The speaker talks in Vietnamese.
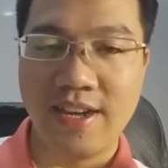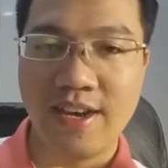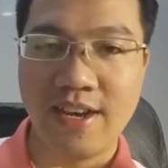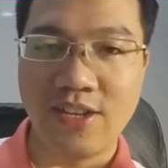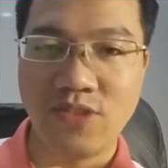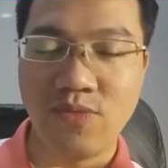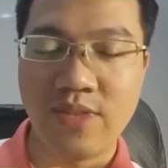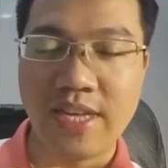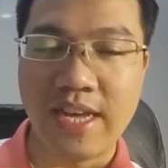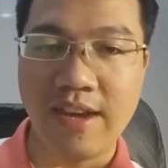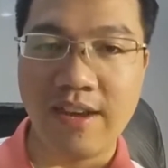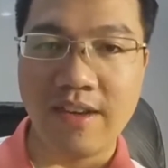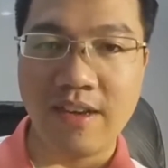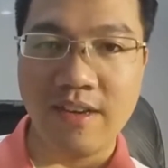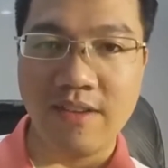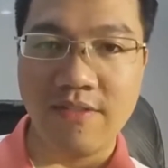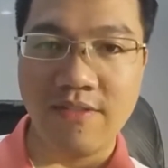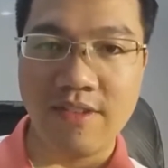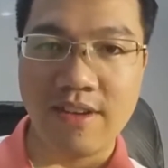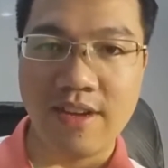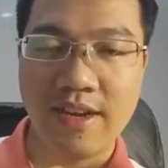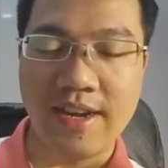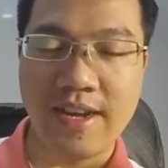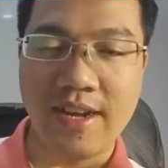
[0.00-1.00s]
à, chúng ta
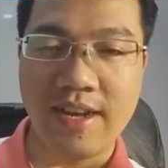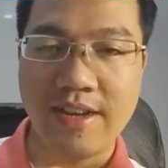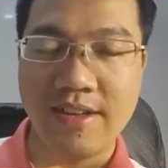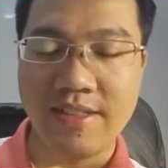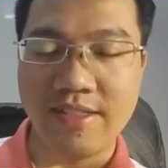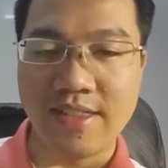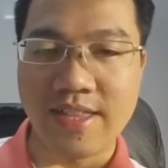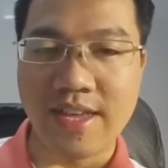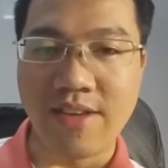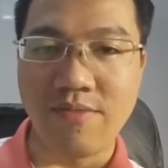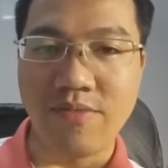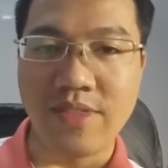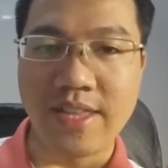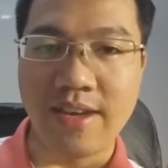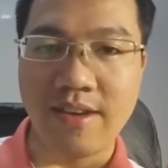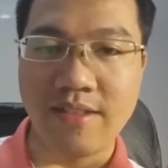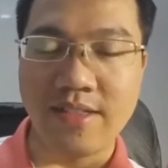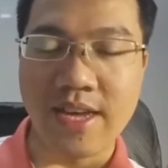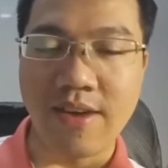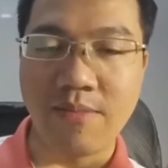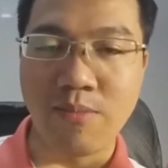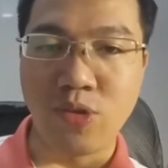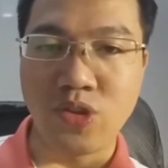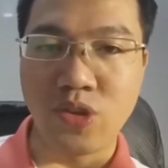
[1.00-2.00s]
à, tạo
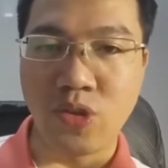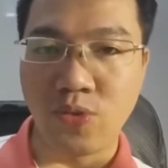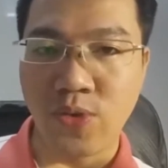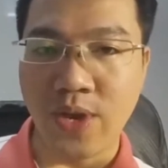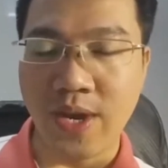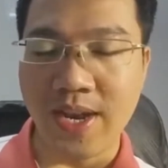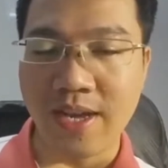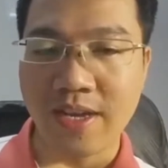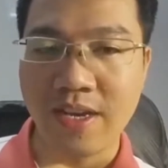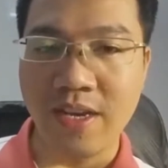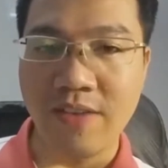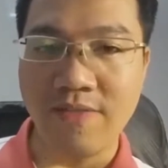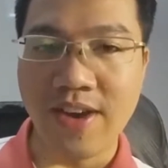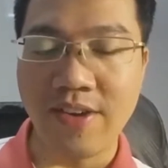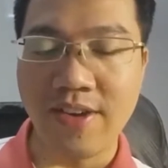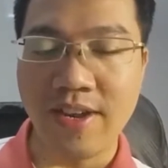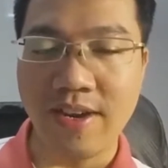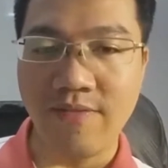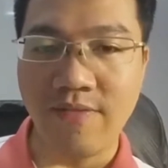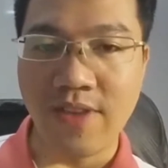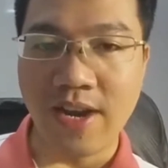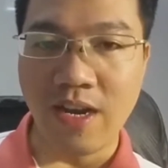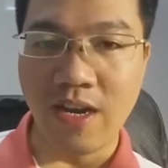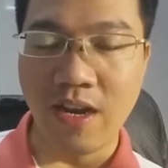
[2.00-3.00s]
thành tạo một thói quen là cứ vào
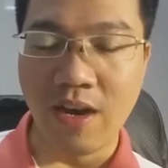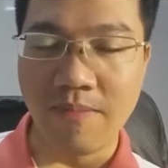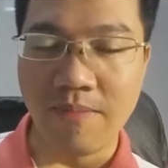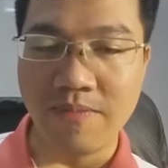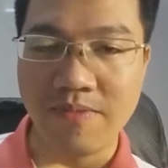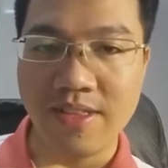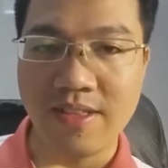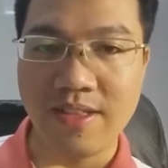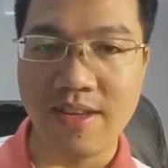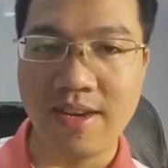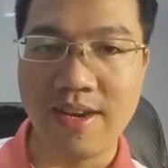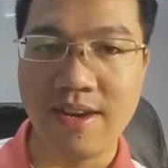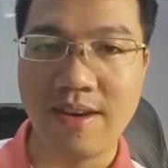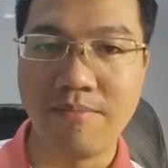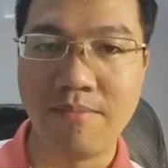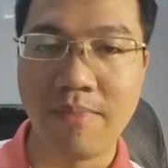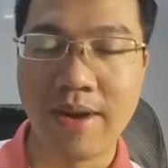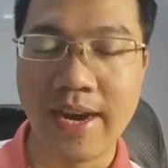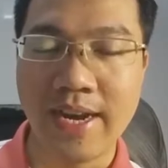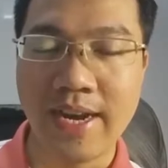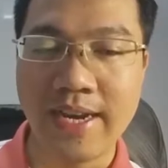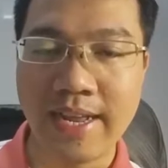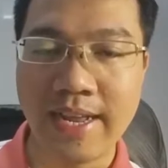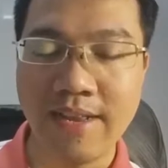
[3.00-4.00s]
được vào lớp học à,
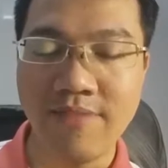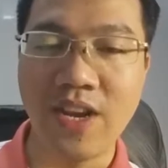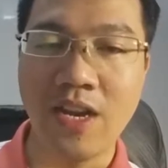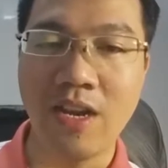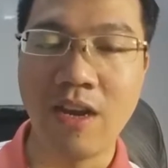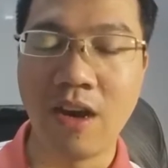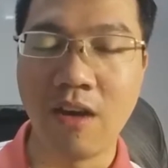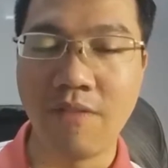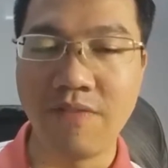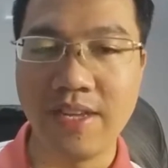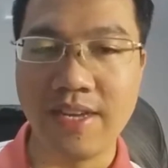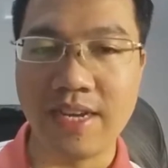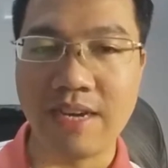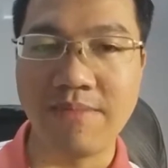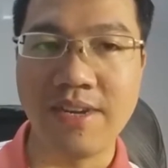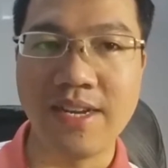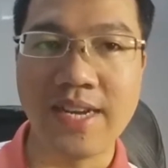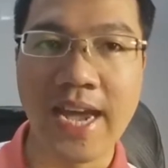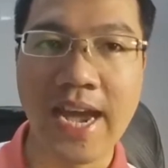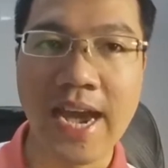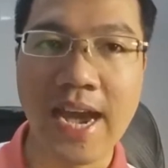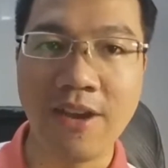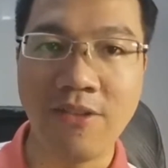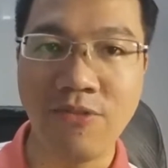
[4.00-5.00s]
mới đến vào lớp học thì các
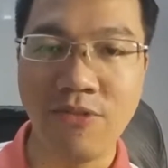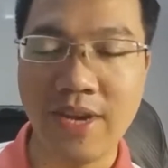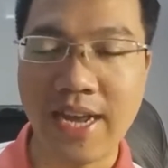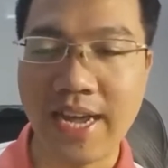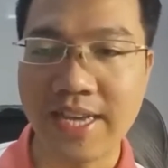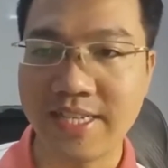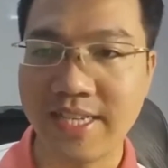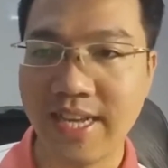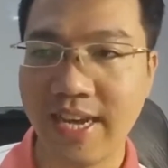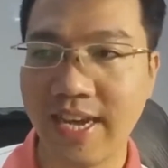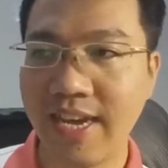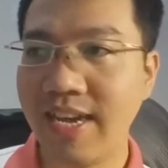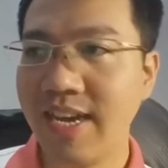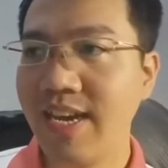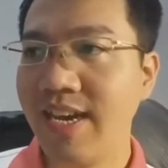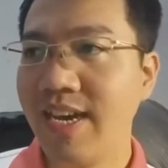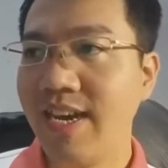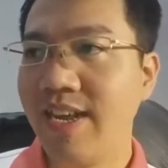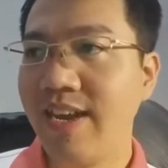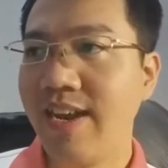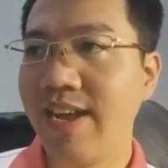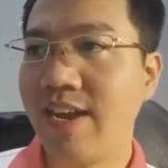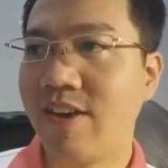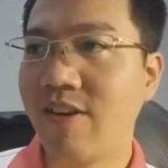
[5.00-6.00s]
bạn hãy ấn nút like share
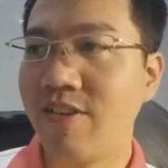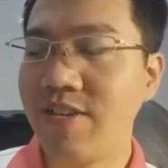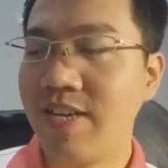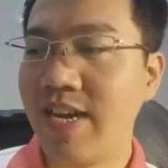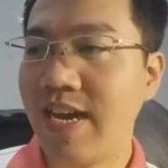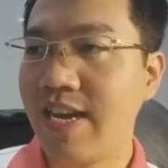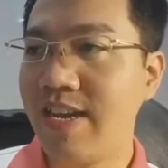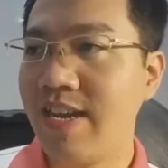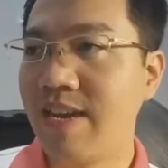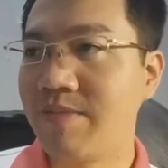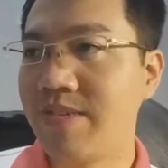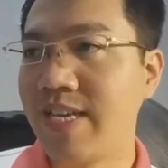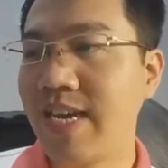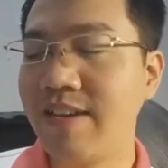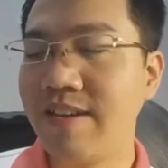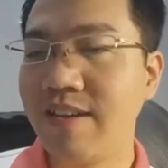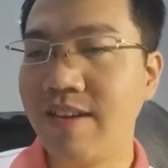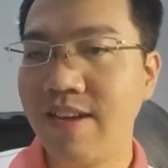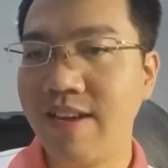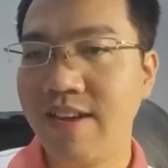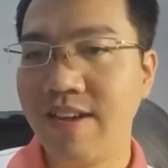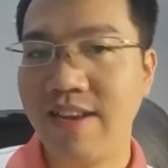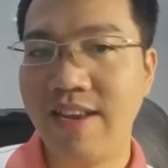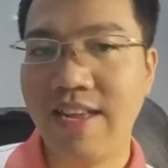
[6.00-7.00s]
để coi như là điểm danh
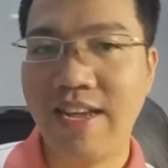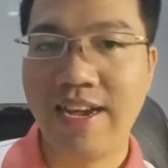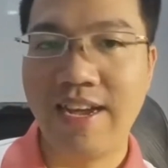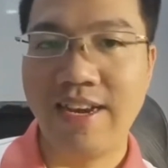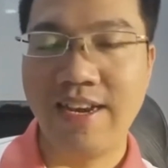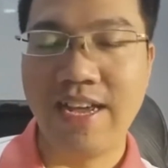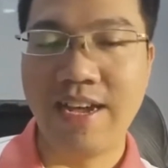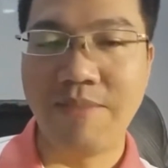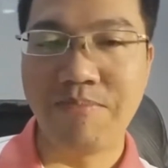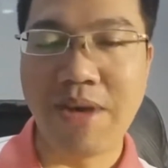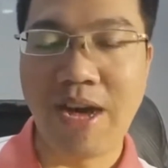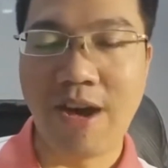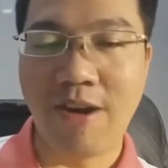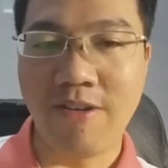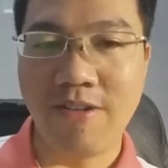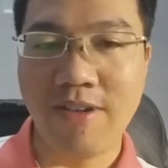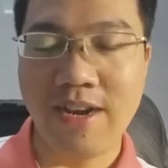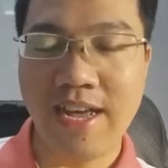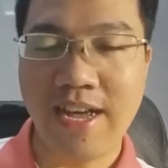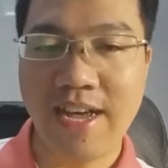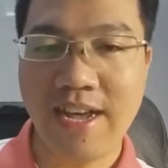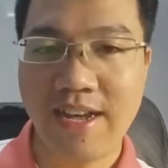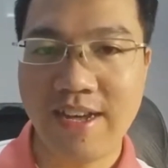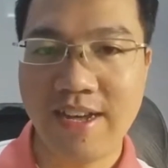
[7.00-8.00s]
để để
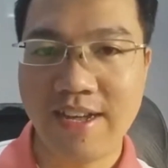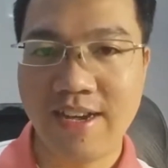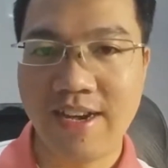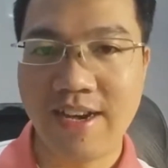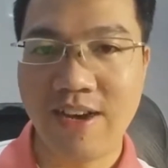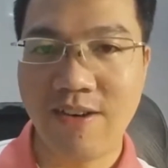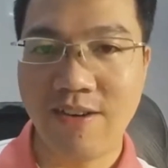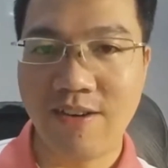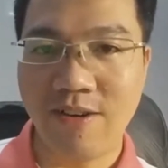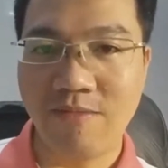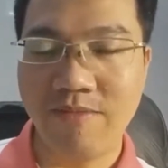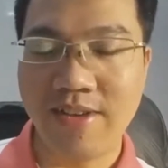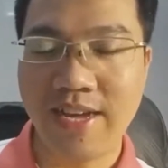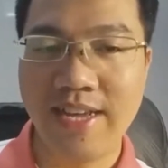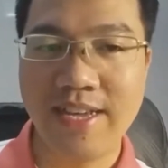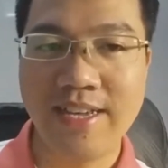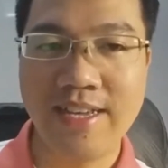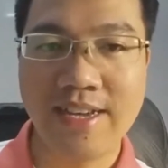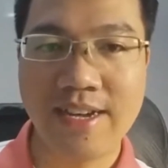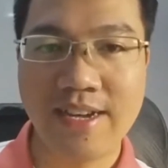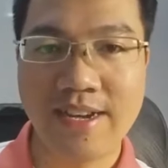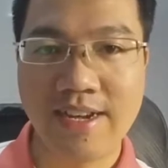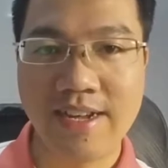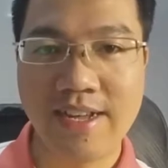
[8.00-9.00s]
báo là à, hôm
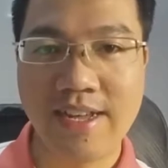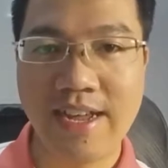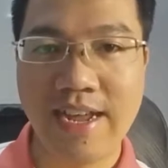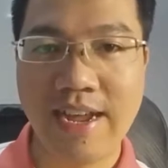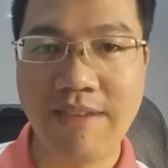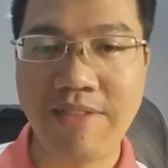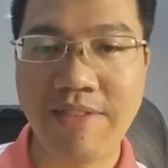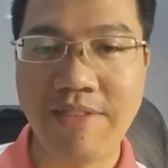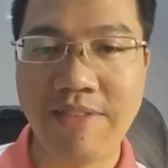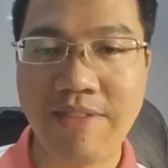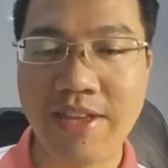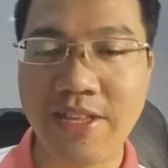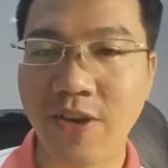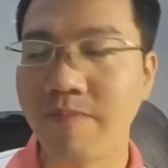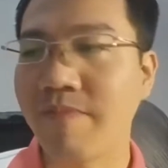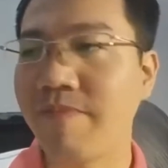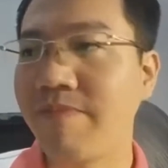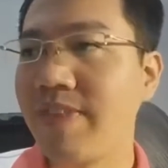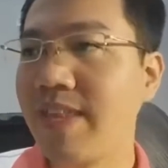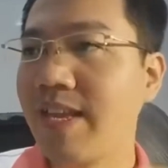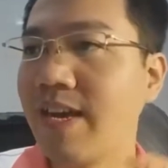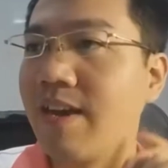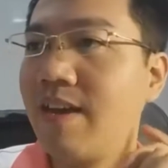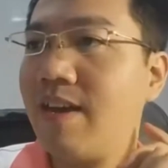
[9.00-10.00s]
nay à, em đến rồi
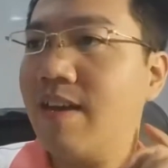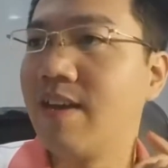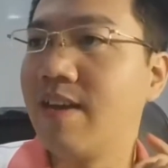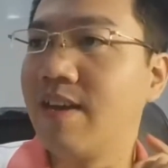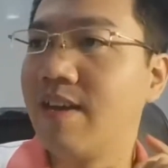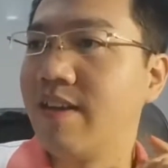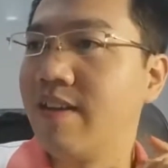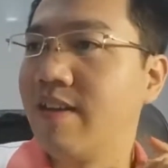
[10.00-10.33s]
nhá